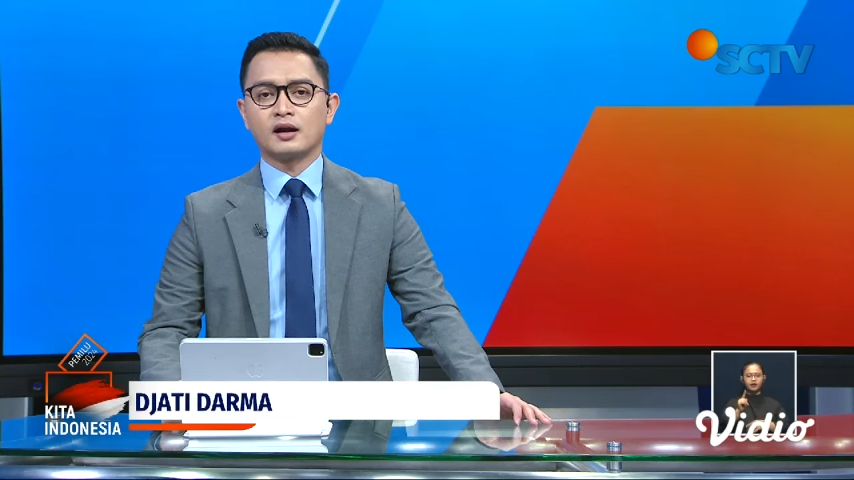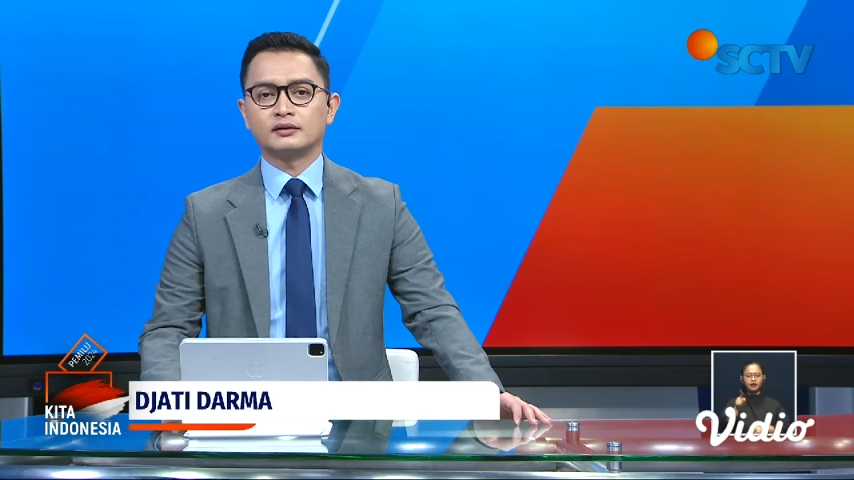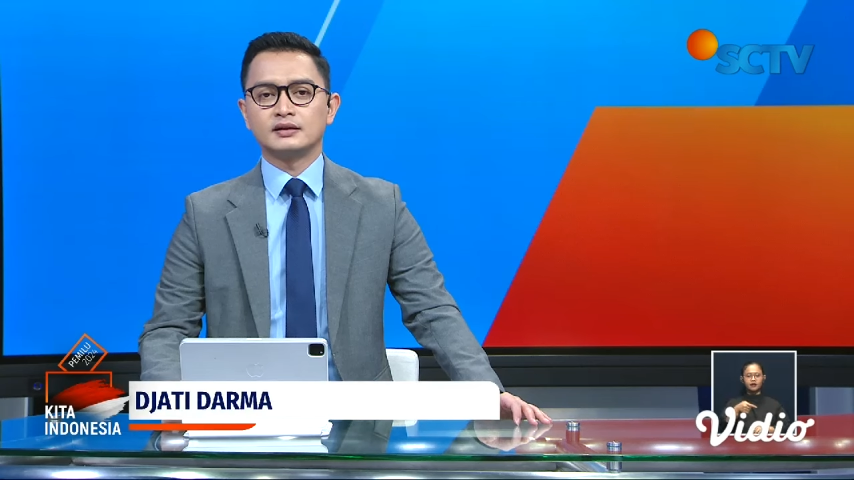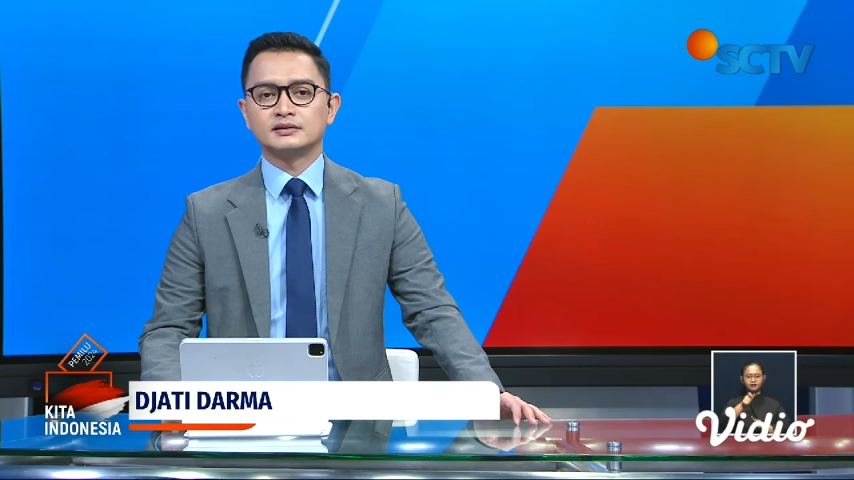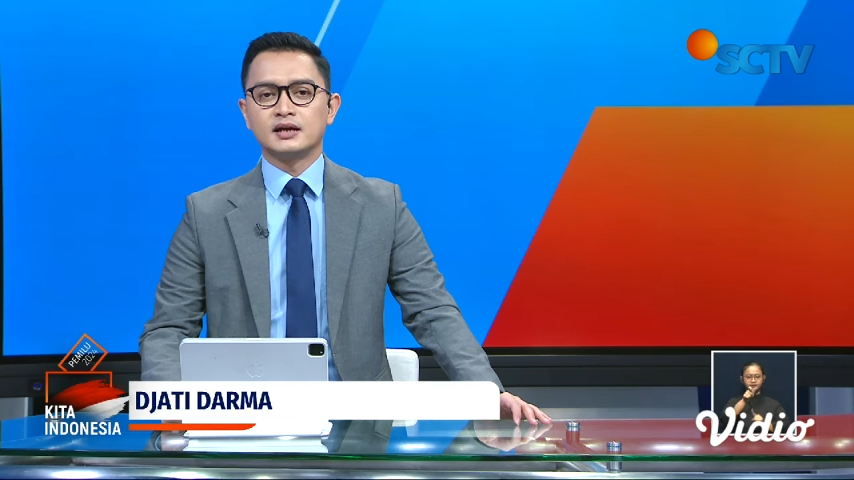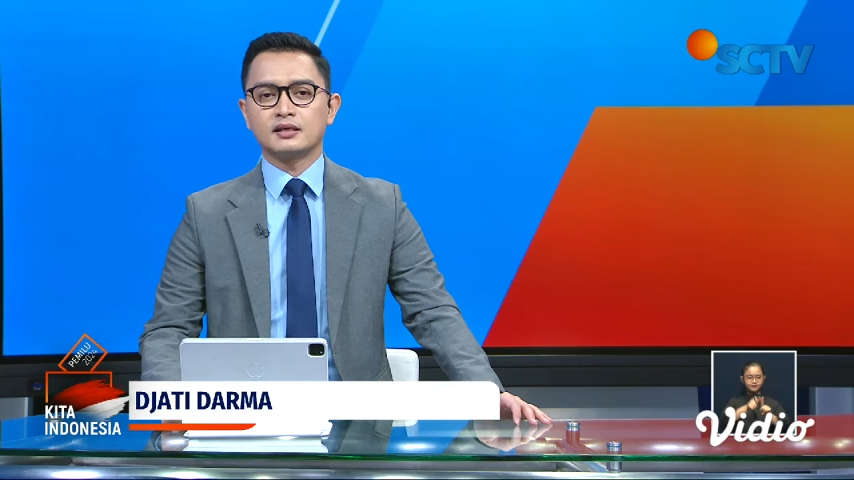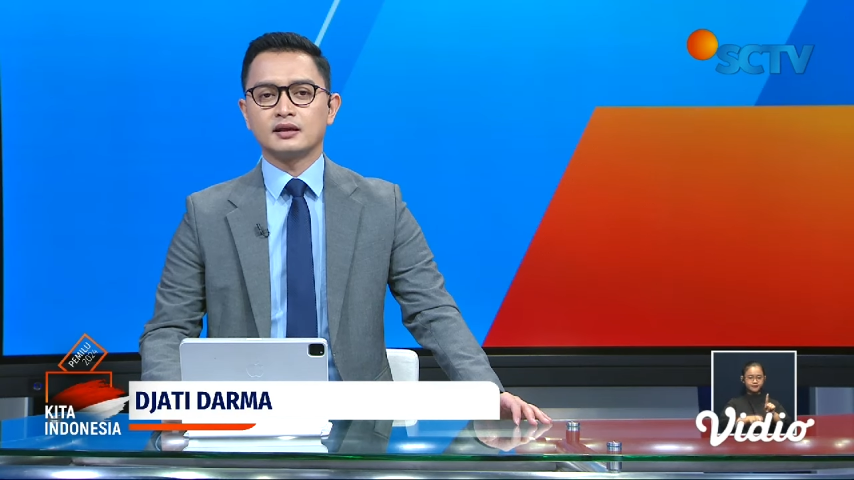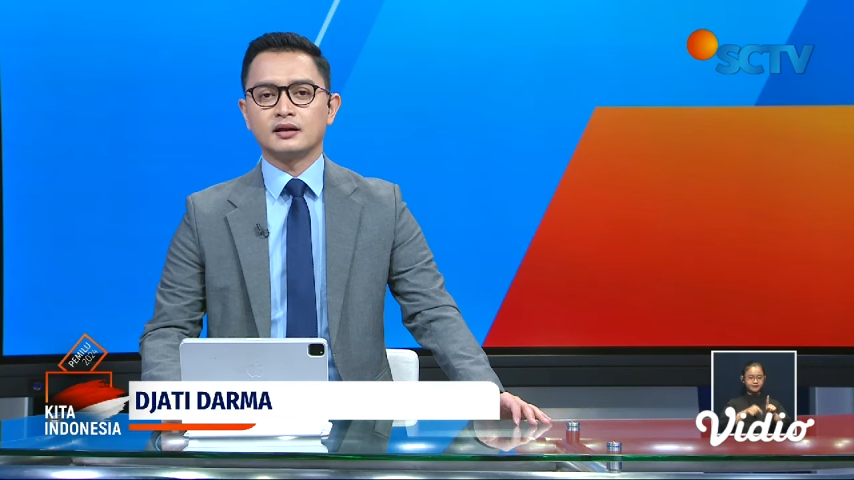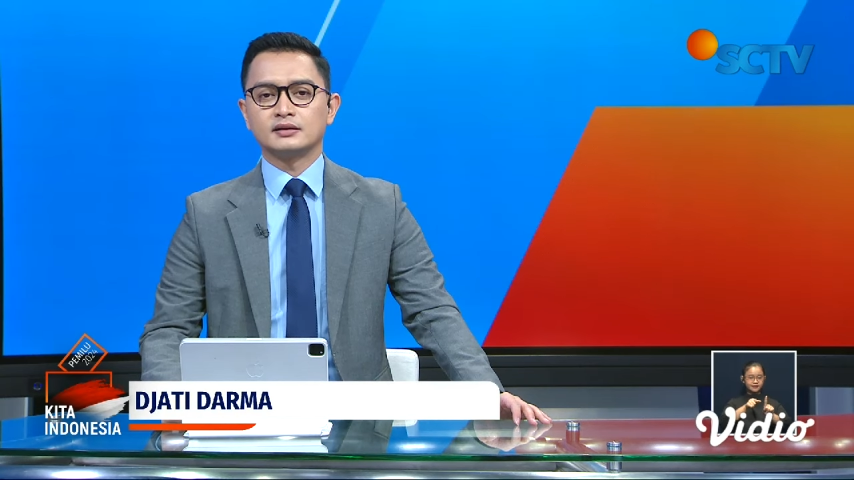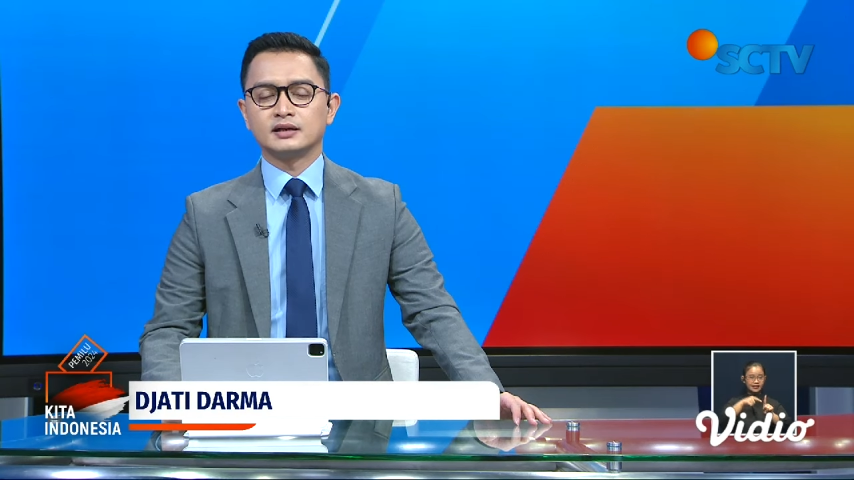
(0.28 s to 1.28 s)
artis
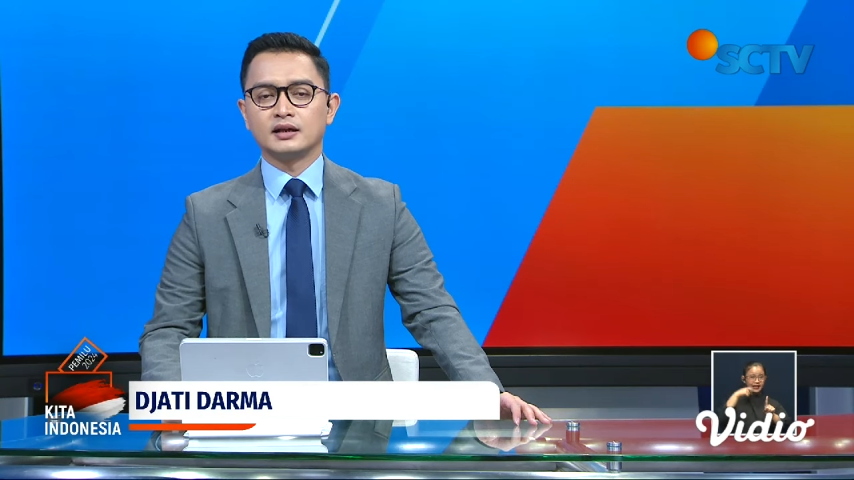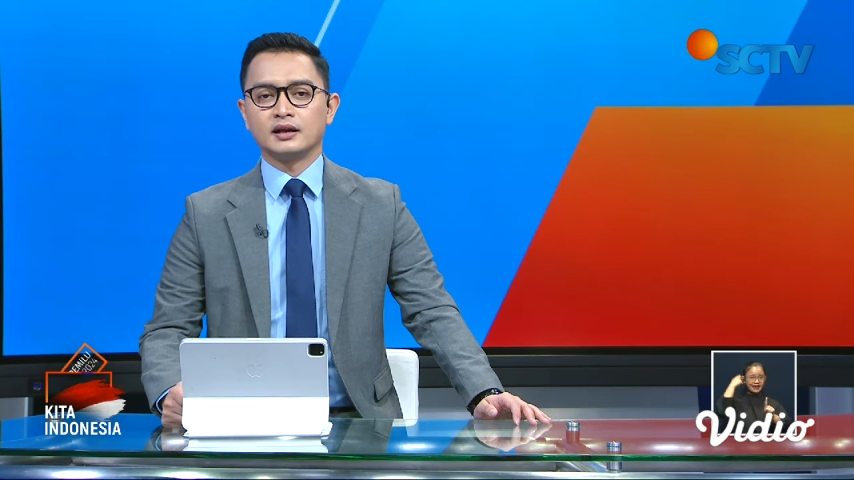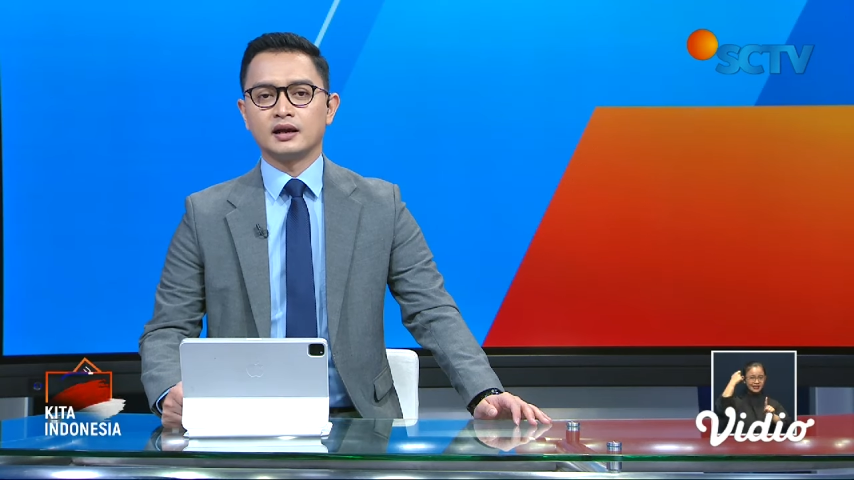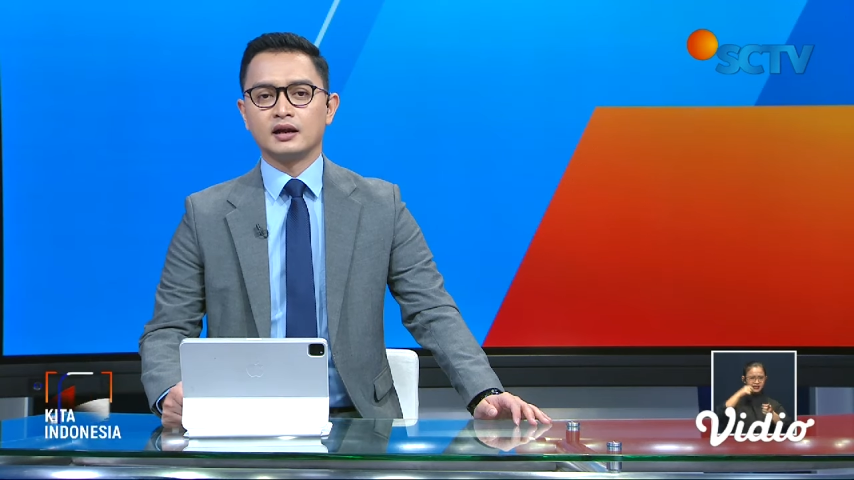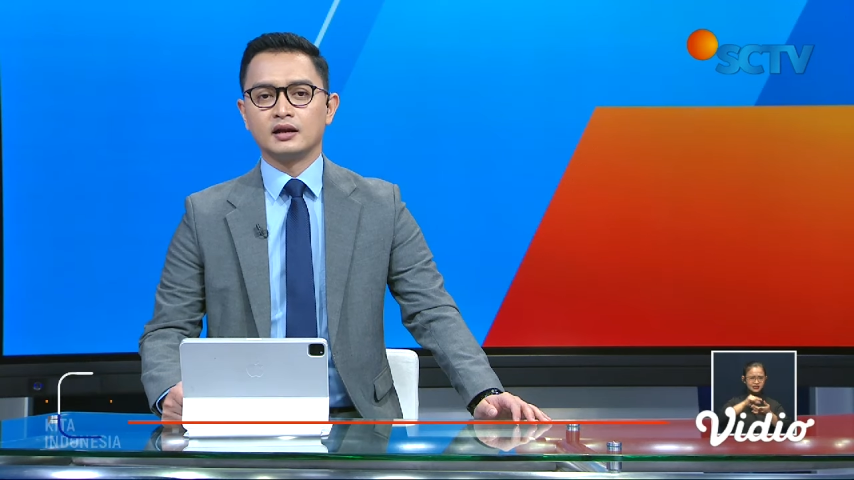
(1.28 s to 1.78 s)
Gatan Saleh